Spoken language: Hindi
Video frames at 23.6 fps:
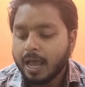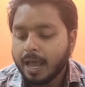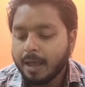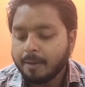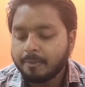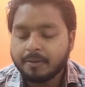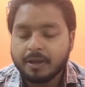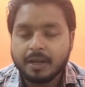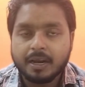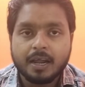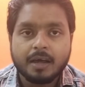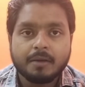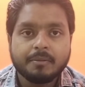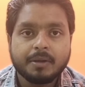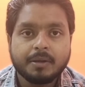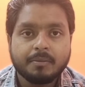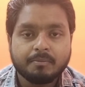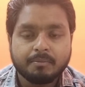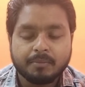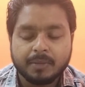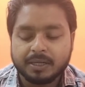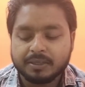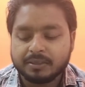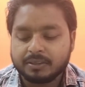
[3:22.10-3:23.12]
ऐप का नाम है
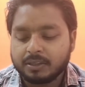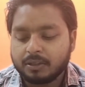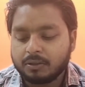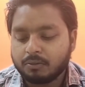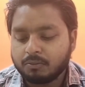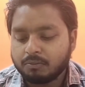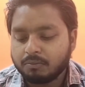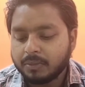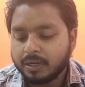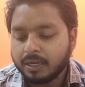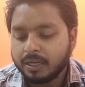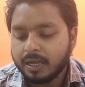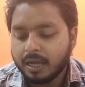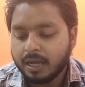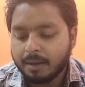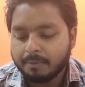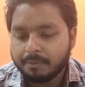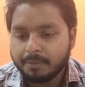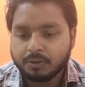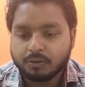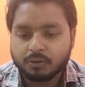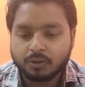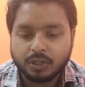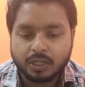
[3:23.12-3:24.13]
मस्त मैं यहाँ
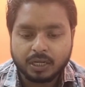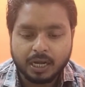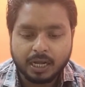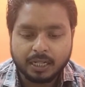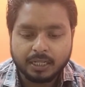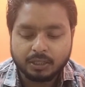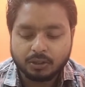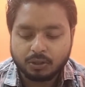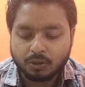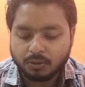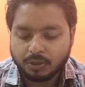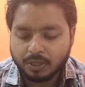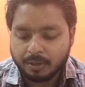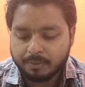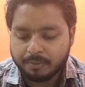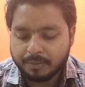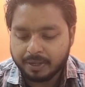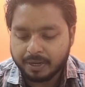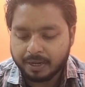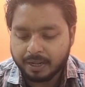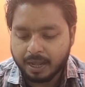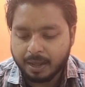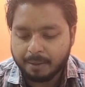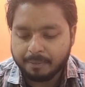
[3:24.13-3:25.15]
पे इसको दिखा देता हूँ ये
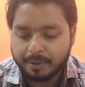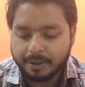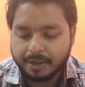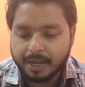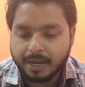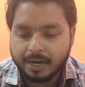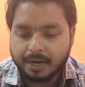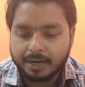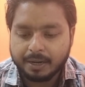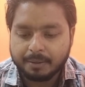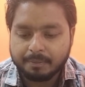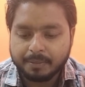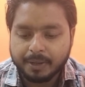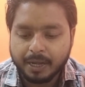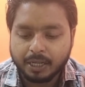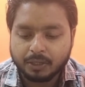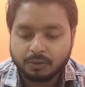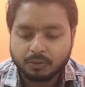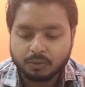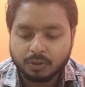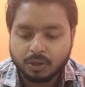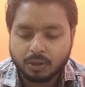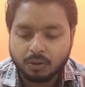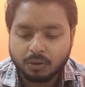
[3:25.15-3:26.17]
मेरे यहाँ पे गैलरी पे आ
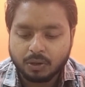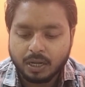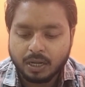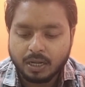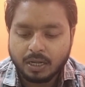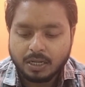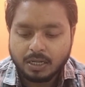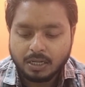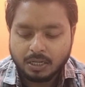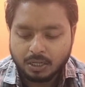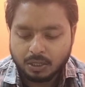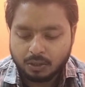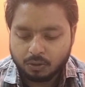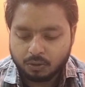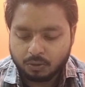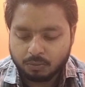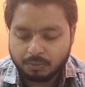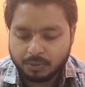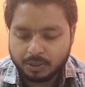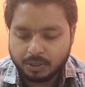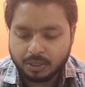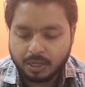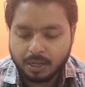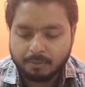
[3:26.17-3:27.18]
चुका होगा तो
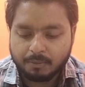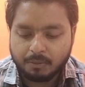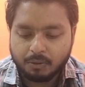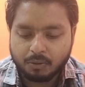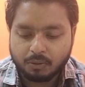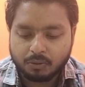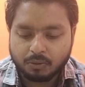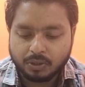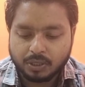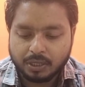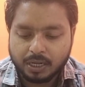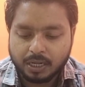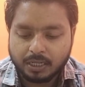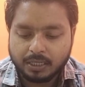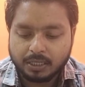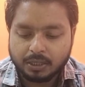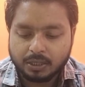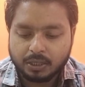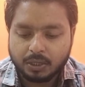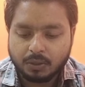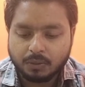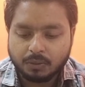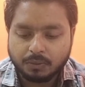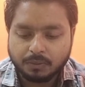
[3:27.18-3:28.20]
मैं आप लोगों को दिखा
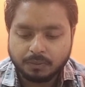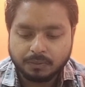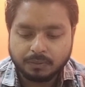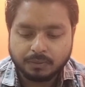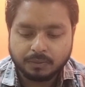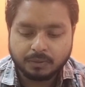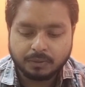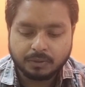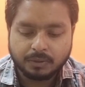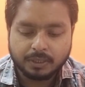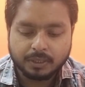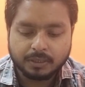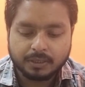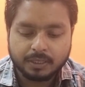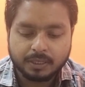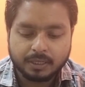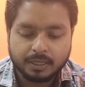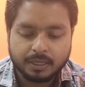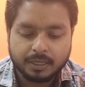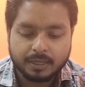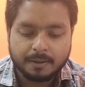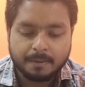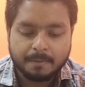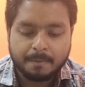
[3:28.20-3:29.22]
देता हूँ जैसे
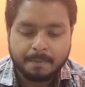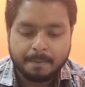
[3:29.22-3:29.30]
कि